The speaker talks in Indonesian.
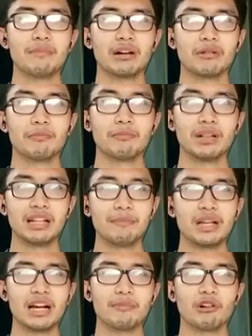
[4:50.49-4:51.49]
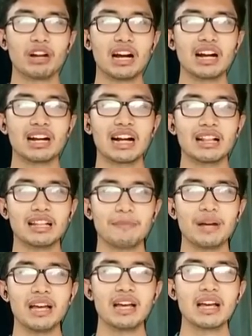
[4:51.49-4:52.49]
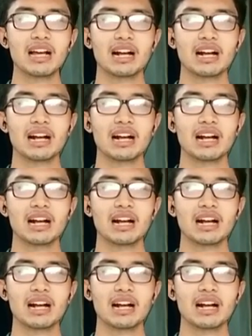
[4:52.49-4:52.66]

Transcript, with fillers: membeli minyak menggunakan KTP